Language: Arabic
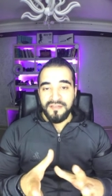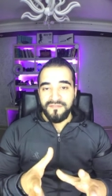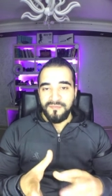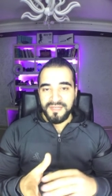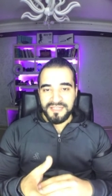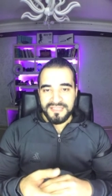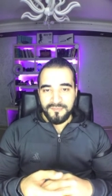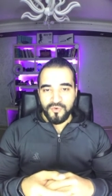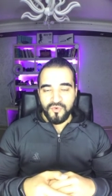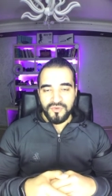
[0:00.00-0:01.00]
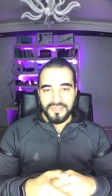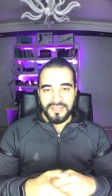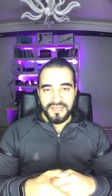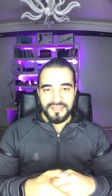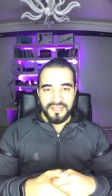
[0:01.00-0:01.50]
في المدرسه بيكون
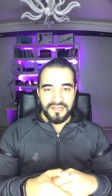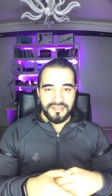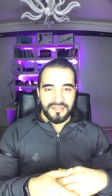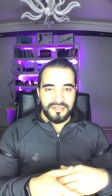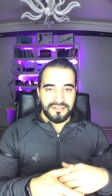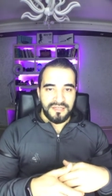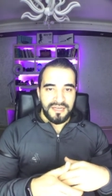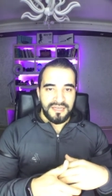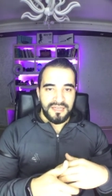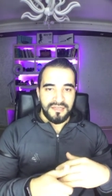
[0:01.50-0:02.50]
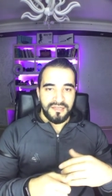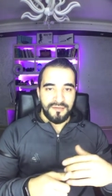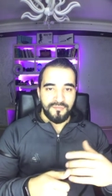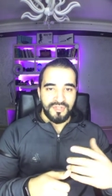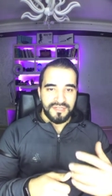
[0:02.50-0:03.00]
الضغط اكثر على
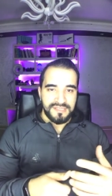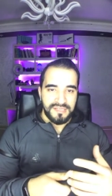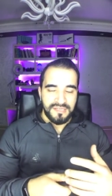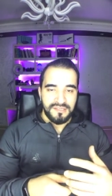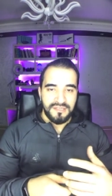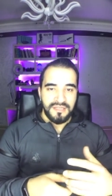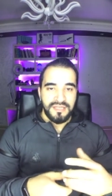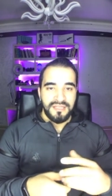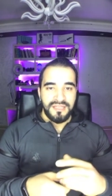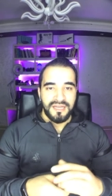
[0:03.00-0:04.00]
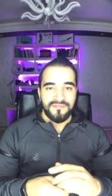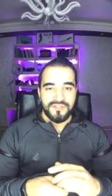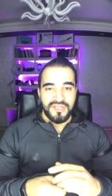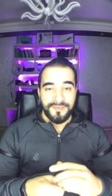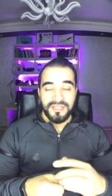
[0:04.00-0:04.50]
المدرسين لكن في
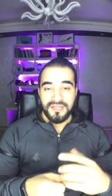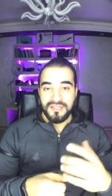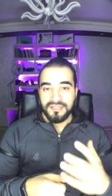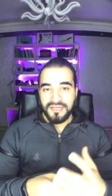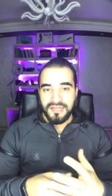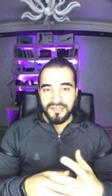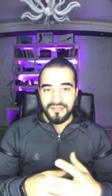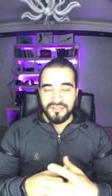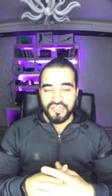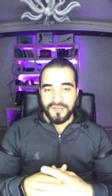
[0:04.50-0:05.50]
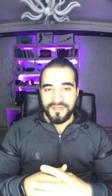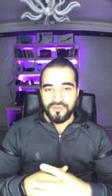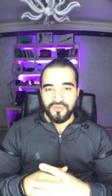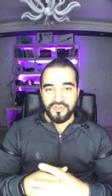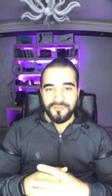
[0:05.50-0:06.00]
الجامعه الضغط اكثر عليك الجامعه
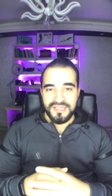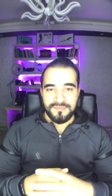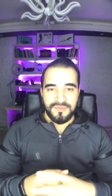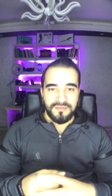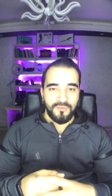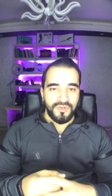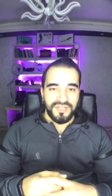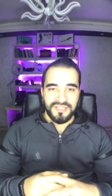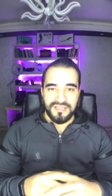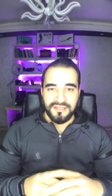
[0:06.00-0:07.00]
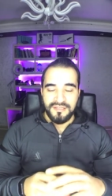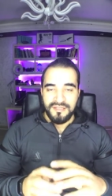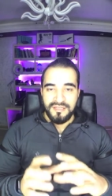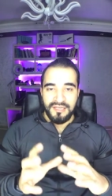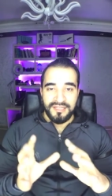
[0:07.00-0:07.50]
الدكتور بس ممكن يعطيك
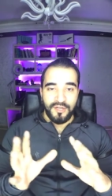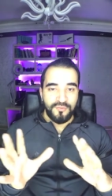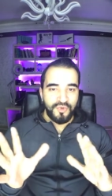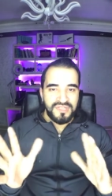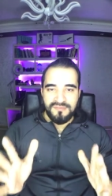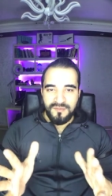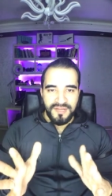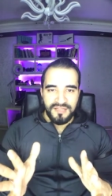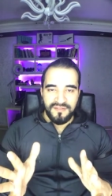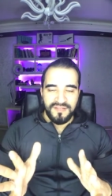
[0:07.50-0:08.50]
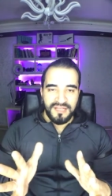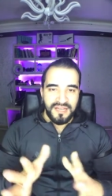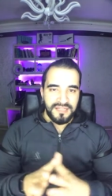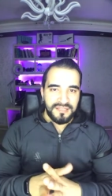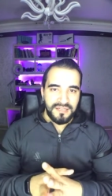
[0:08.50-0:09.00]
يعني تاخذ منه اسم الماده في
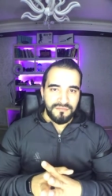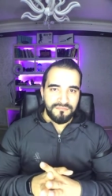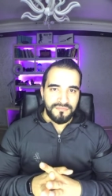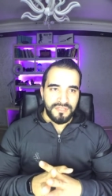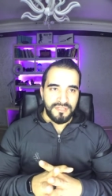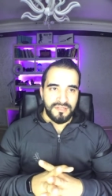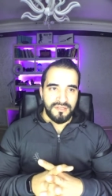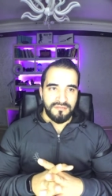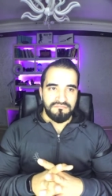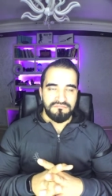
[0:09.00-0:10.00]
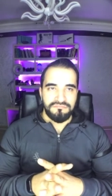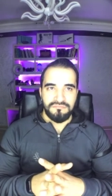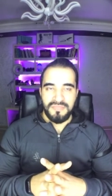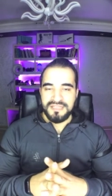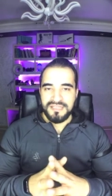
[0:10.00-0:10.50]
دكاتره آه،
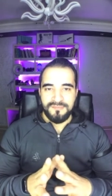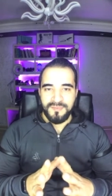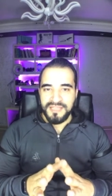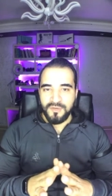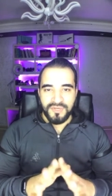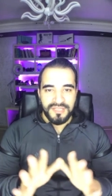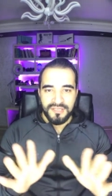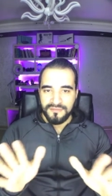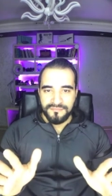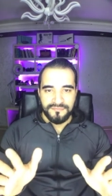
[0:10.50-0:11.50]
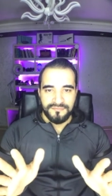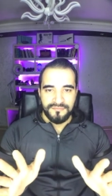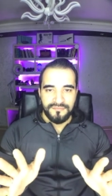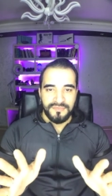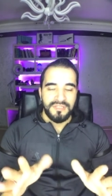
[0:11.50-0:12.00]
بس اسم الماده وكتير
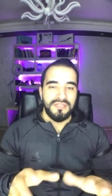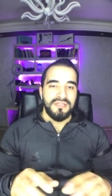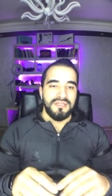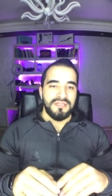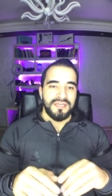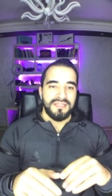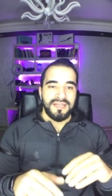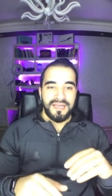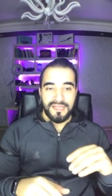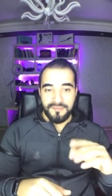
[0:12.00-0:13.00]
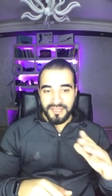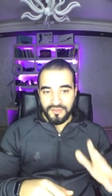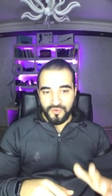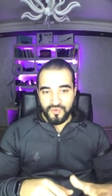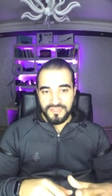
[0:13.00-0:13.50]
يعني انت لحالك بدك
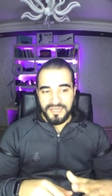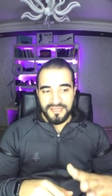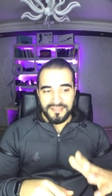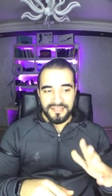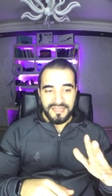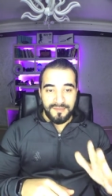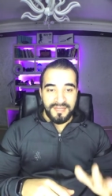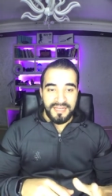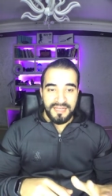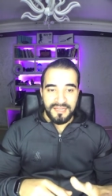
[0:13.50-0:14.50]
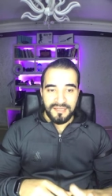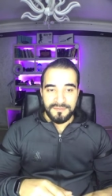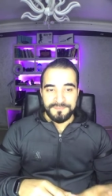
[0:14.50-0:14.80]
تدوس لحالك بدك تتعلم لحالك